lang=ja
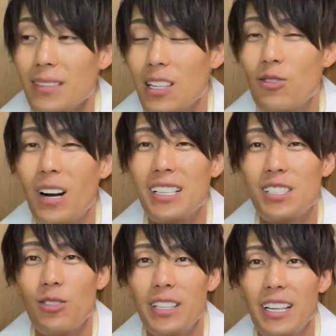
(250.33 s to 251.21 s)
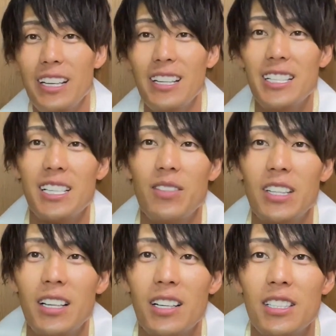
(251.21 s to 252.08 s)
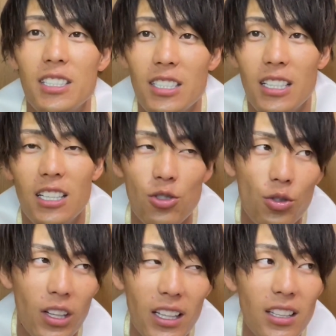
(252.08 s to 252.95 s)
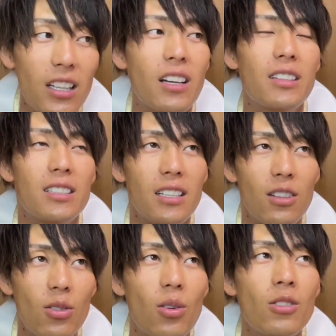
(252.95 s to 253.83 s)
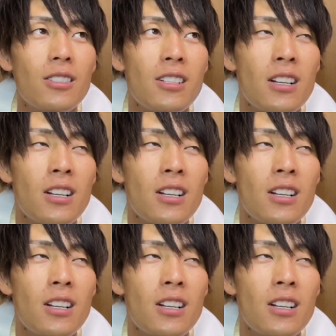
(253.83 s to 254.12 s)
うわ、足トレできねえじゃんみたいな感じにね、ちょっとなってたんですけど、